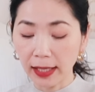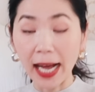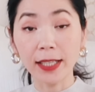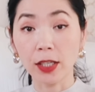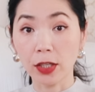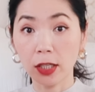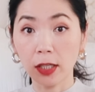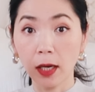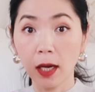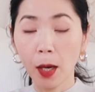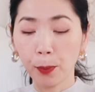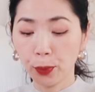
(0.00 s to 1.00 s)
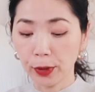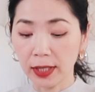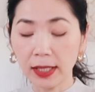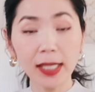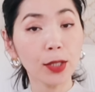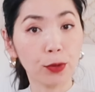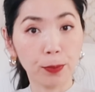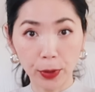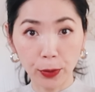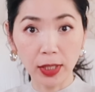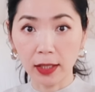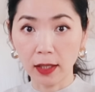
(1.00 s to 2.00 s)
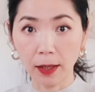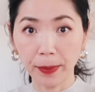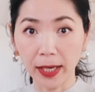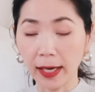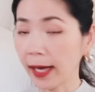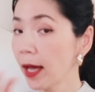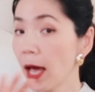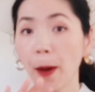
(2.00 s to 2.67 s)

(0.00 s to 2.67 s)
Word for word: 它只是 prestige beauty 这个品类，